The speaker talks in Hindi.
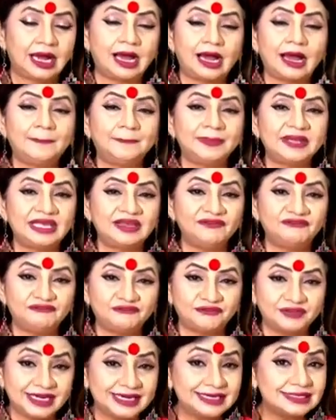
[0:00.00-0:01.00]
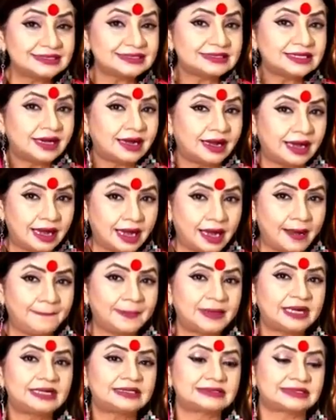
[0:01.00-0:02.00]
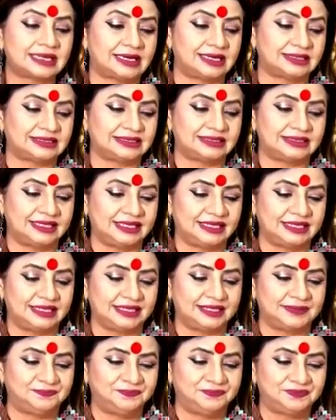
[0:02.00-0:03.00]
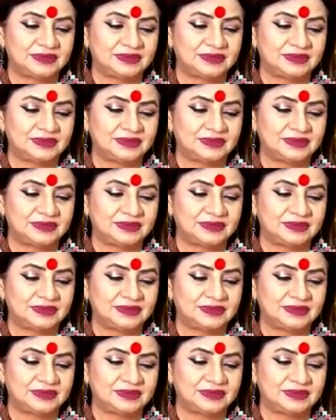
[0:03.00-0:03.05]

आपके फ्रेंड्स आपका साथ देंगे